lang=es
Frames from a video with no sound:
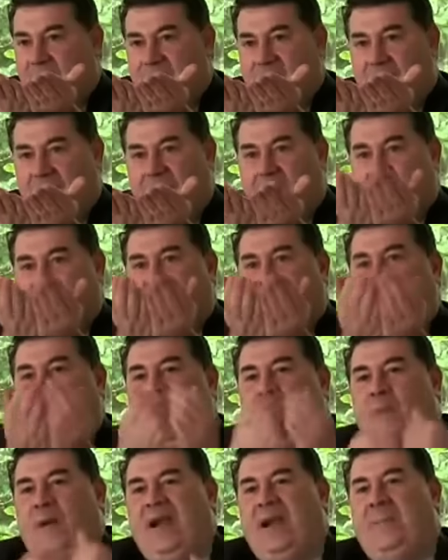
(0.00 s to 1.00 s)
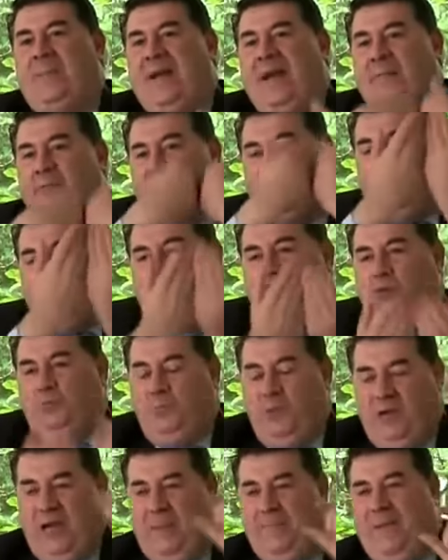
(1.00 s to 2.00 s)
llamado Estado al cual le pagamos tributos.
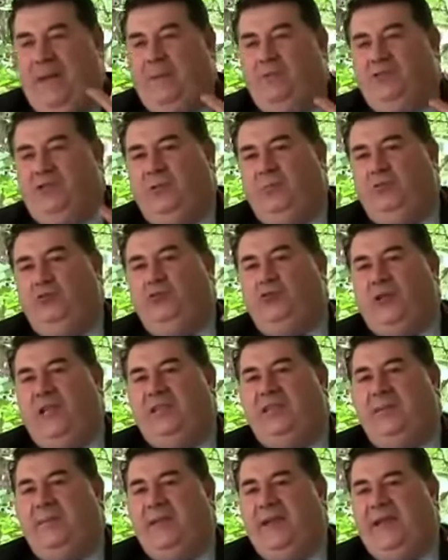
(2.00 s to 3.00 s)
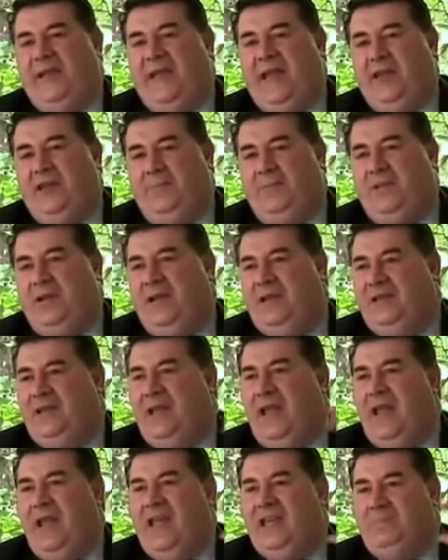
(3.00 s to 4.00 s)
¿Por qué le pagamos tributos al ente imaginario? Porque
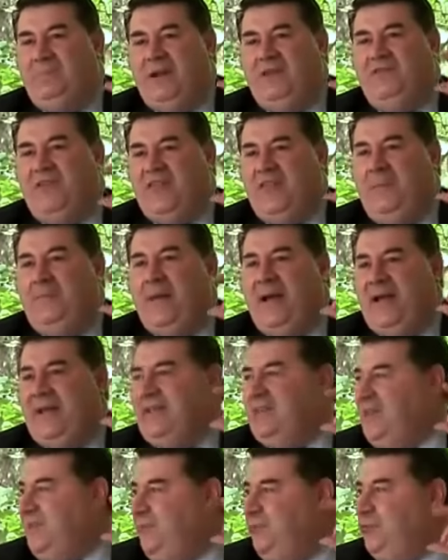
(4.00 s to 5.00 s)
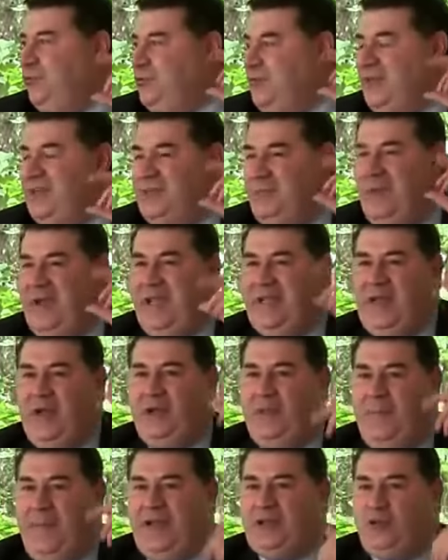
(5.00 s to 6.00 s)
es más fácil pagar de tributos al ente
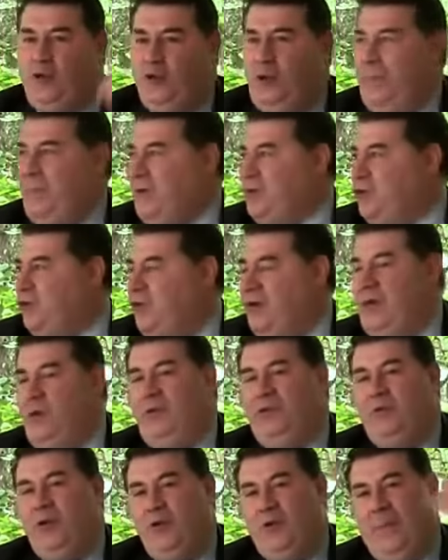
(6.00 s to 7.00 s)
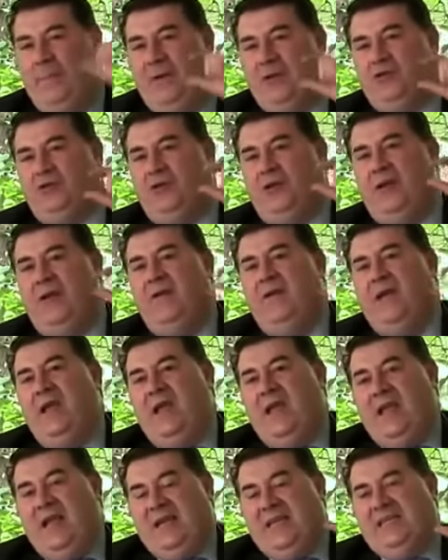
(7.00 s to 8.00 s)
imaginario que pagar solo a una persona. Cuando hay una persona,
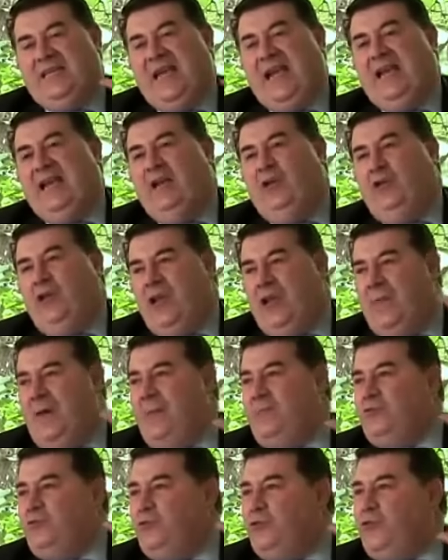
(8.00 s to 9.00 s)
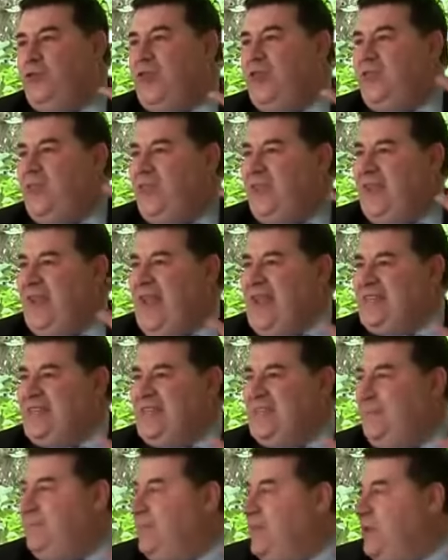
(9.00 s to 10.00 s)
sale lo que llamamos conciencia de
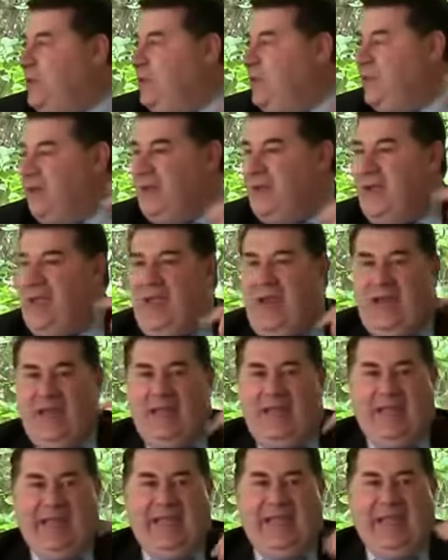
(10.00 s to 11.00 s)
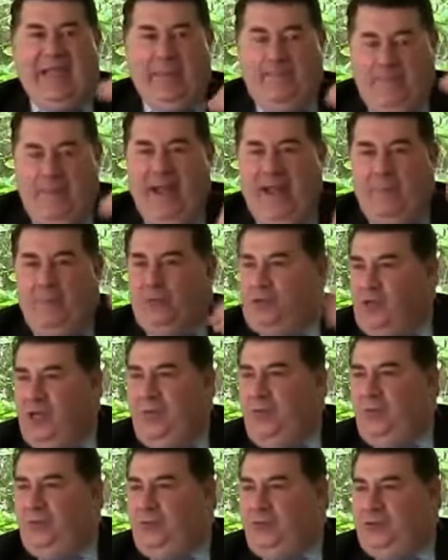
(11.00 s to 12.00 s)
clase. Es decir, que pagamos
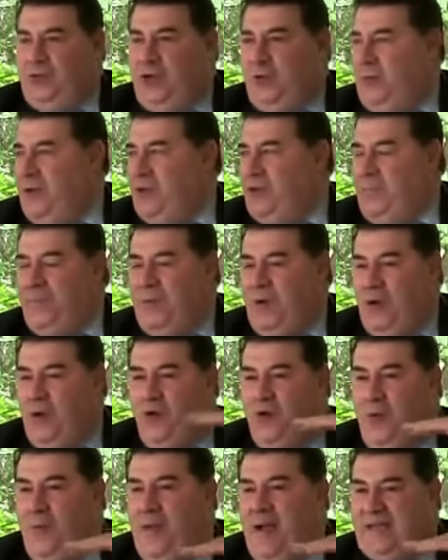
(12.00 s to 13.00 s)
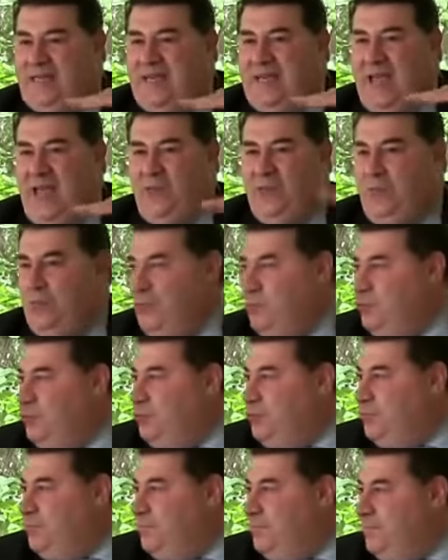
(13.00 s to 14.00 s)
tributos, de acuerdo, pero no más allá de un
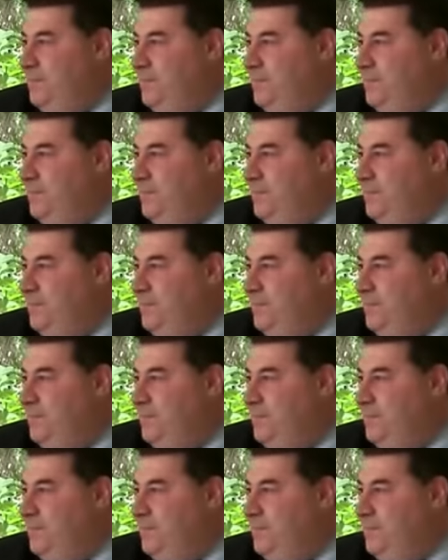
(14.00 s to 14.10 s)
punto